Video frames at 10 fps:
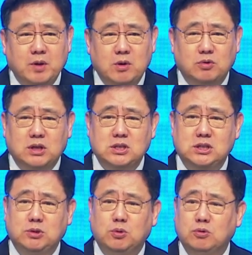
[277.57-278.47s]
우리가
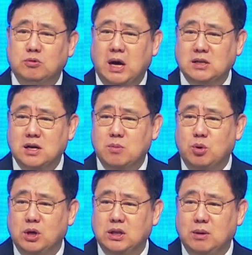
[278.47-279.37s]
지도로 항상
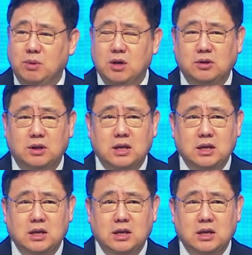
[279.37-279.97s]
보게 되면